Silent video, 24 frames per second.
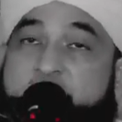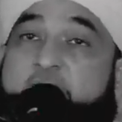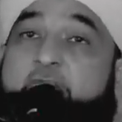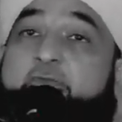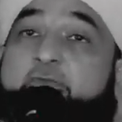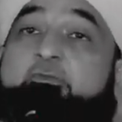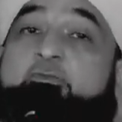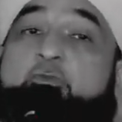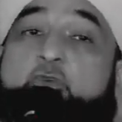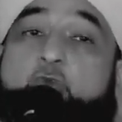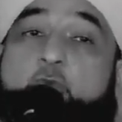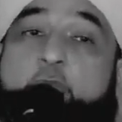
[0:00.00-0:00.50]

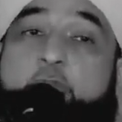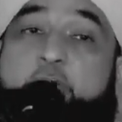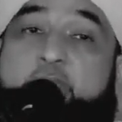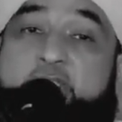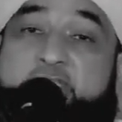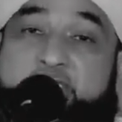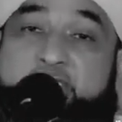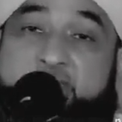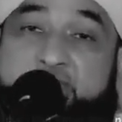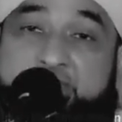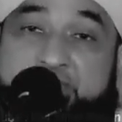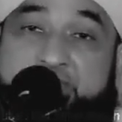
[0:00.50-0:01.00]
सिर्फ़ वो
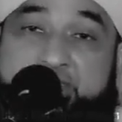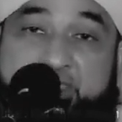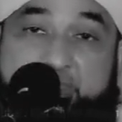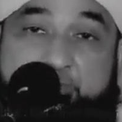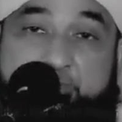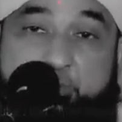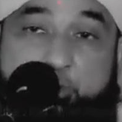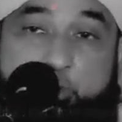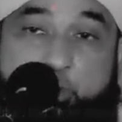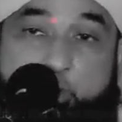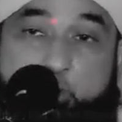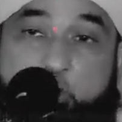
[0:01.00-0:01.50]

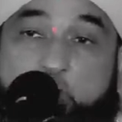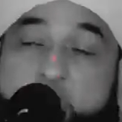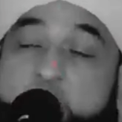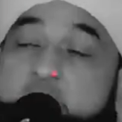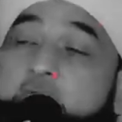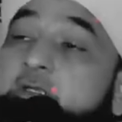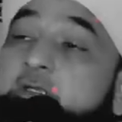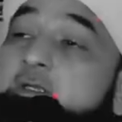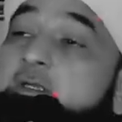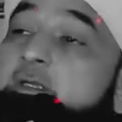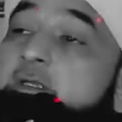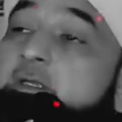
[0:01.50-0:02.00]
बदनसीब
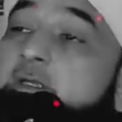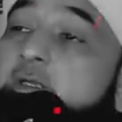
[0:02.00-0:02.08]
लोग